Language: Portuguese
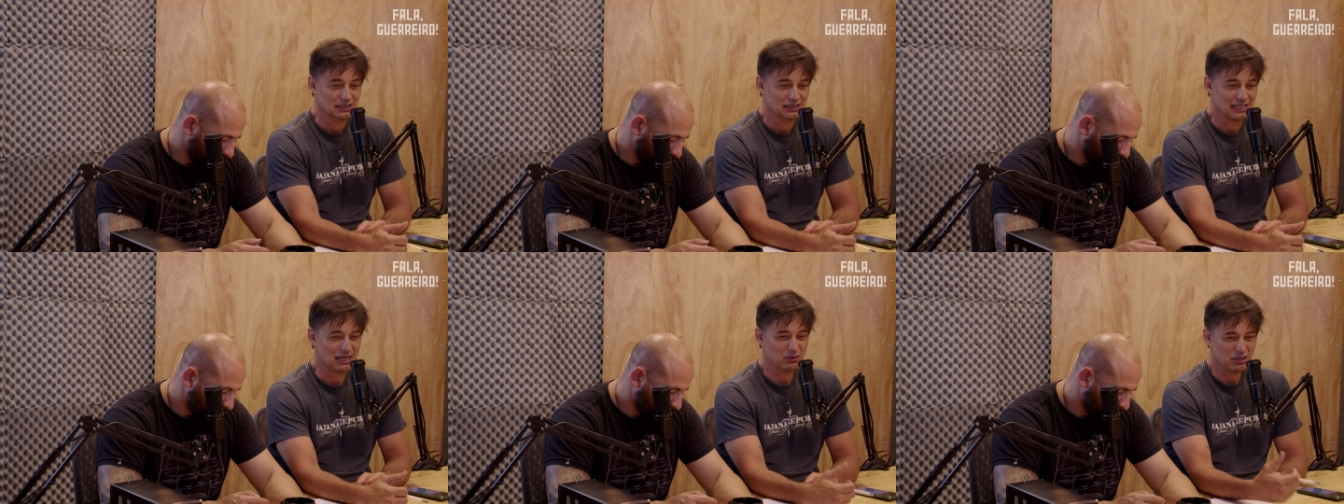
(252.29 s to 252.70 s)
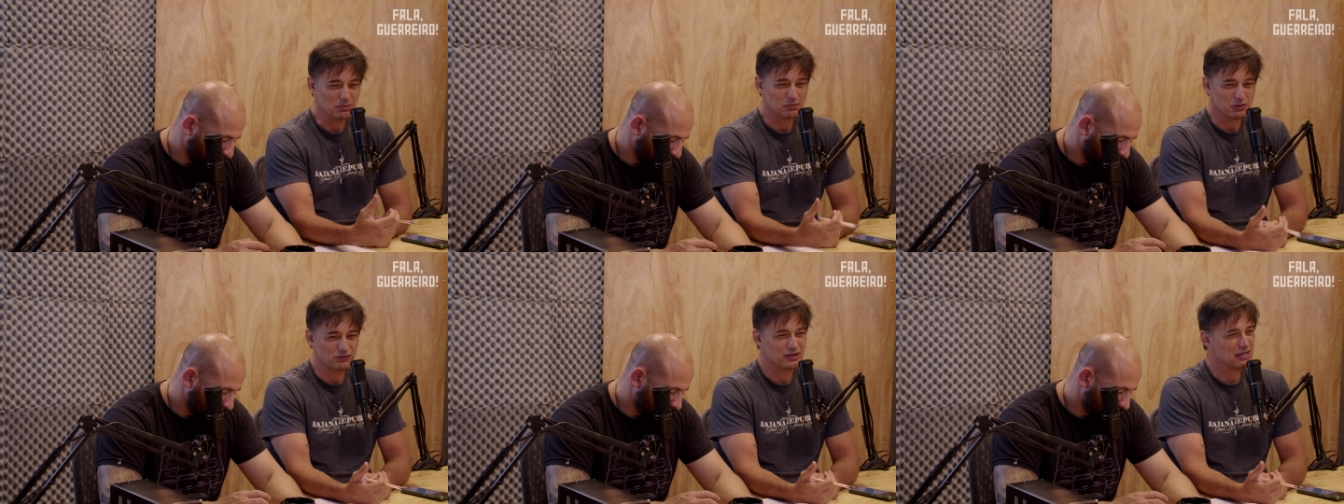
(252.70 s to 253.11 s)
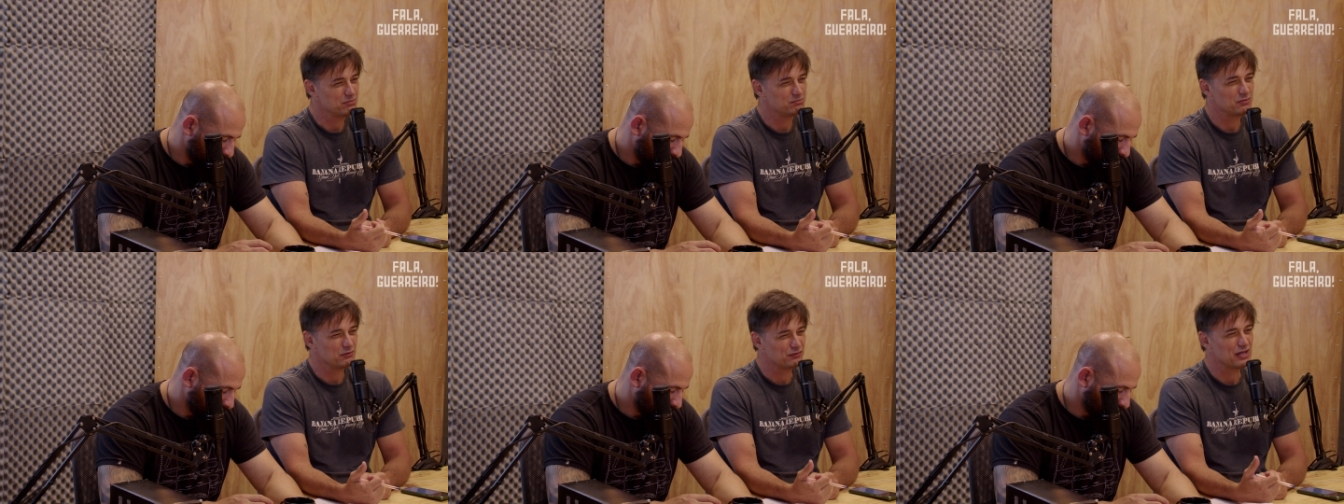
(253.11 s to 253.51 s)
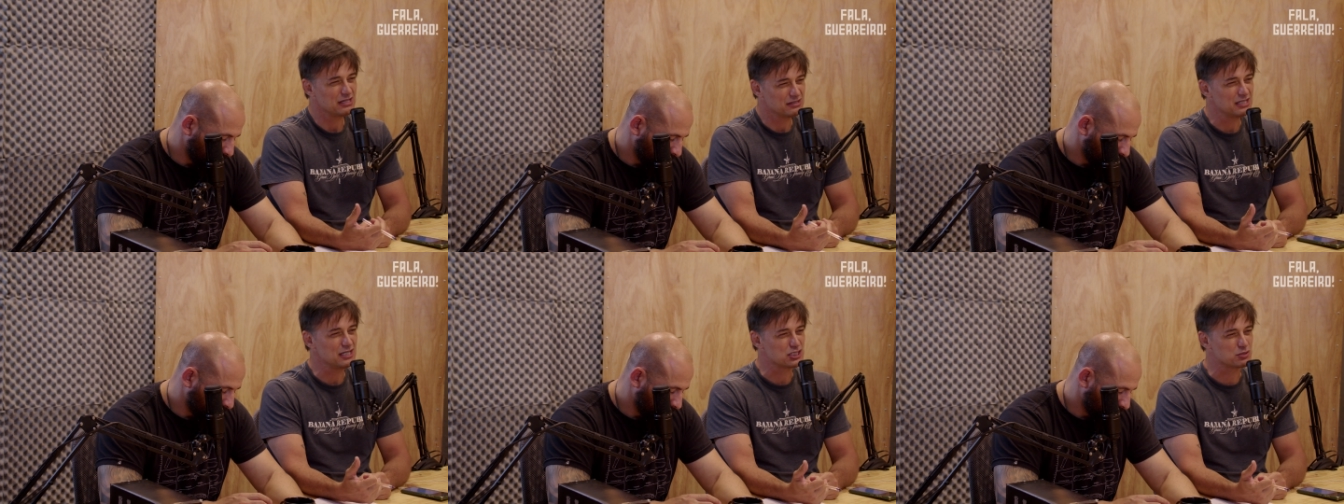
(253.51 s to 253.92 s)
Cara, eu lembro que eu fiquei, eu fiquei
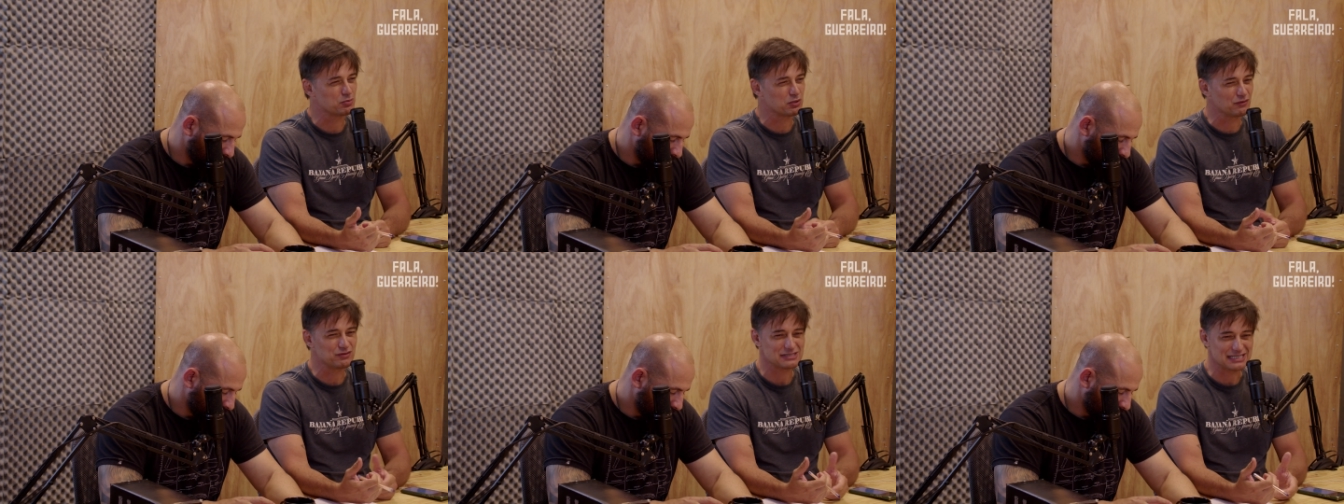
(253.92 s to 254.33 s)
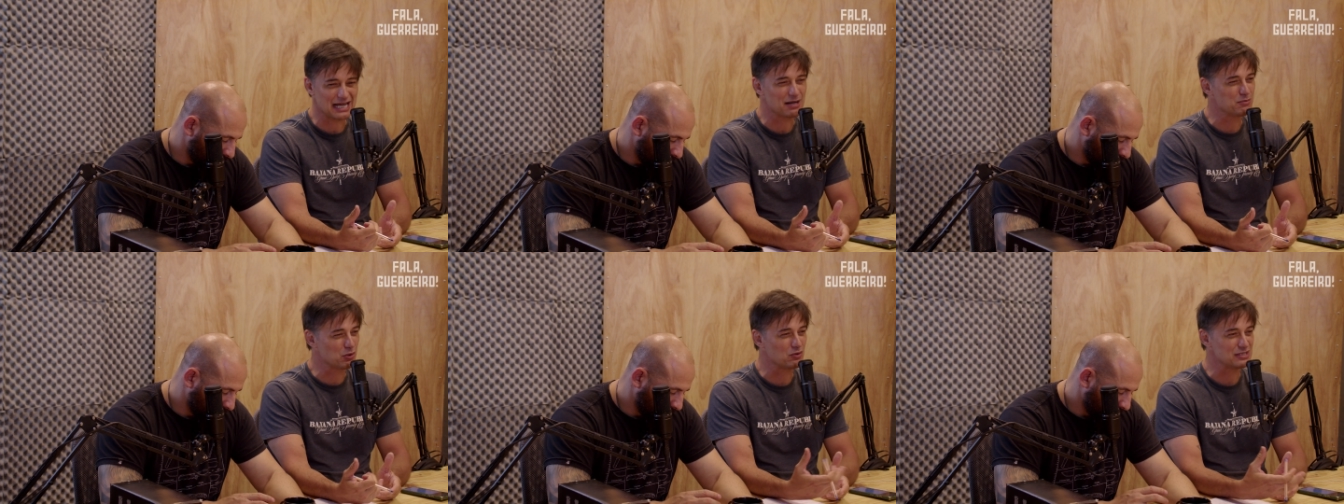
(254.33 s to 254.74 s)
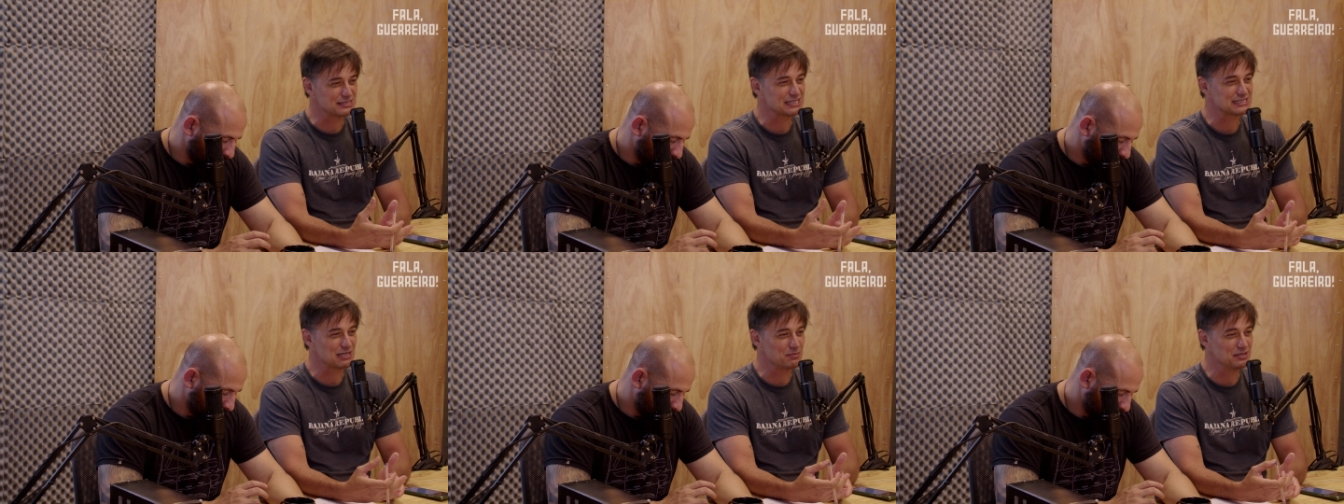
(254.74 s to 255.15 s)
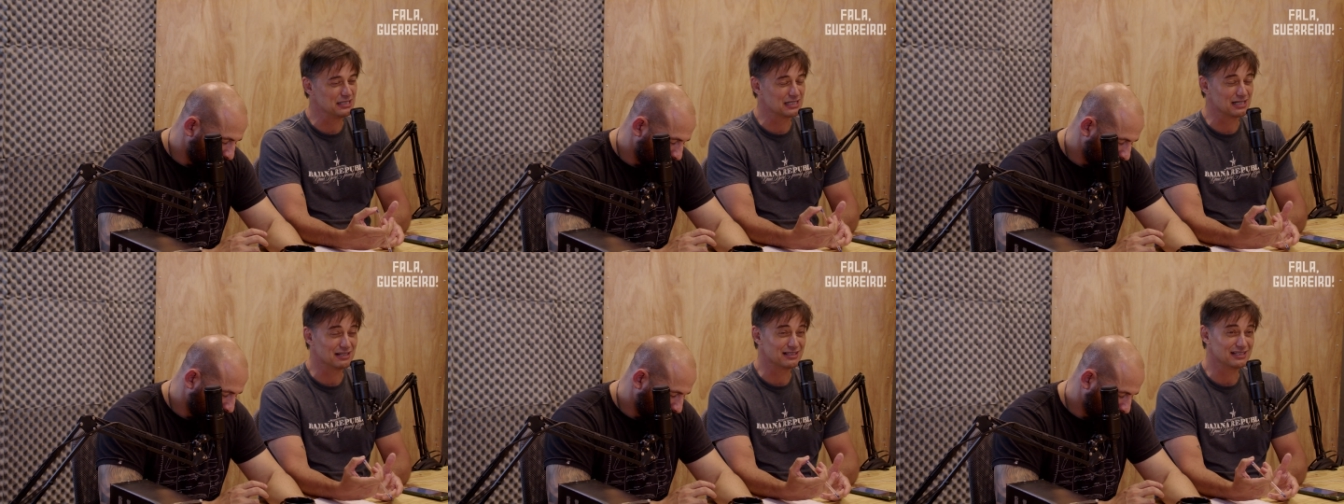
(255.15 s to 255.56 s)
triste, porque eu falei assim, caramba, eu conheci essa
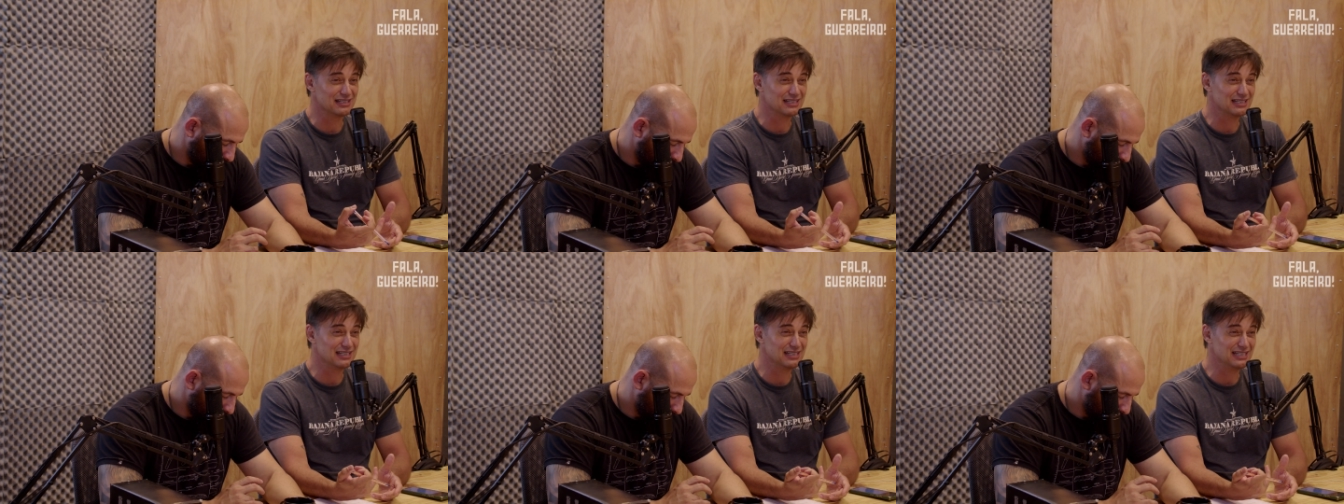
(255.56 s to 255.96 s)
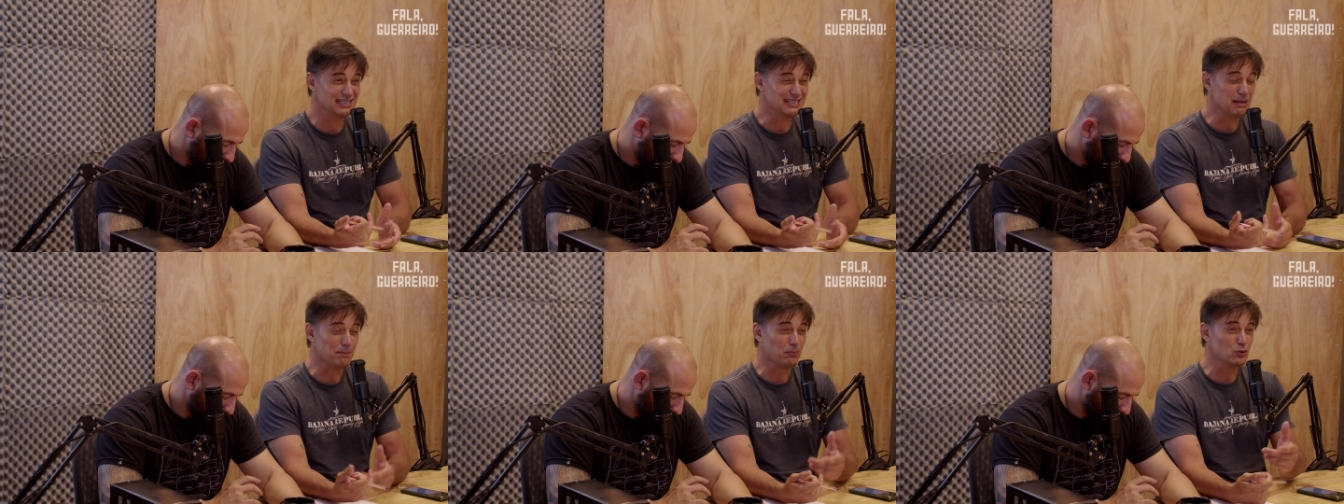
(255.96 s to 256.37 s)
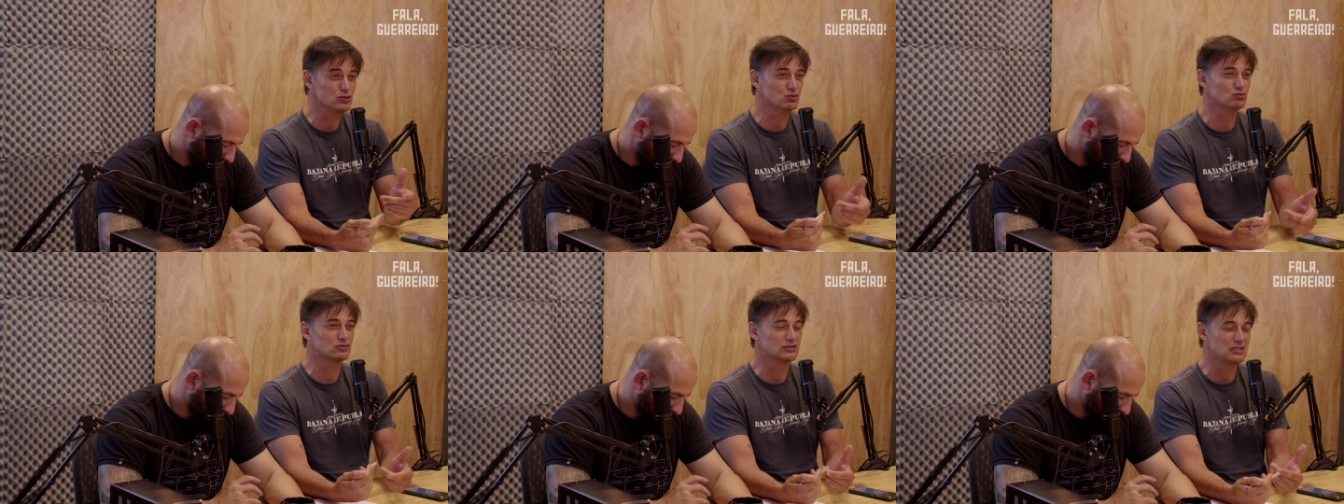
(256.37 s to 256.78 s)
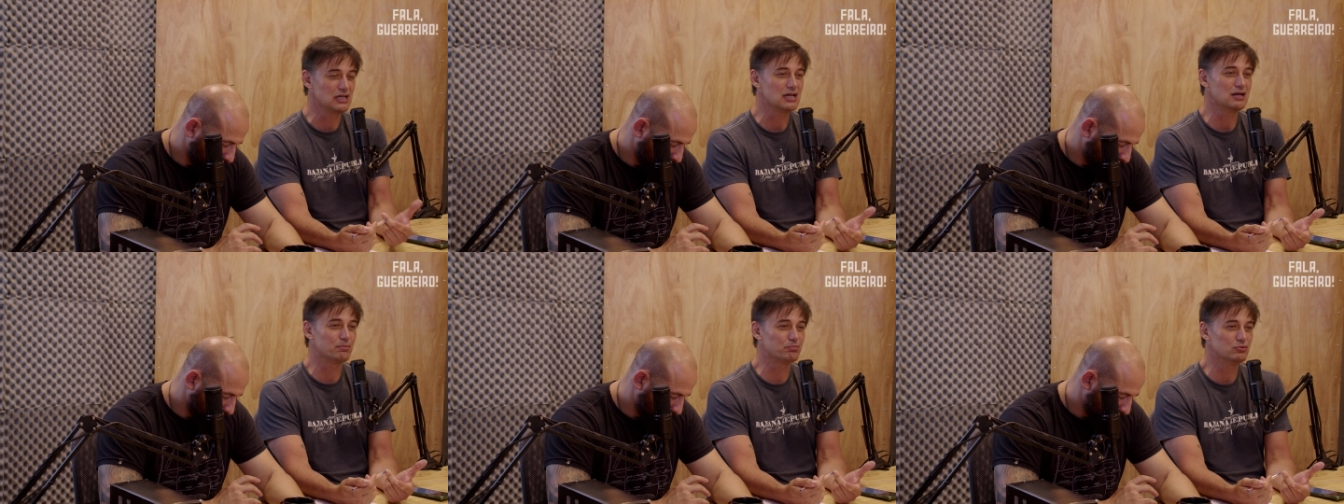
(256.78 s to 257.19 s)
menina e depois de um
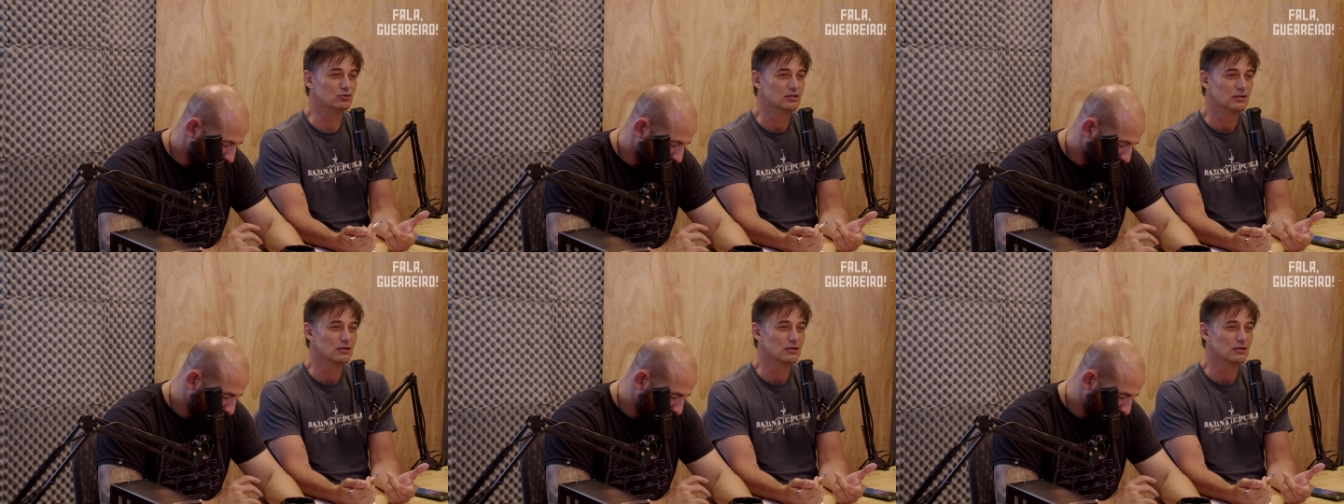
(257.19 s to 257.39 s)
tempo,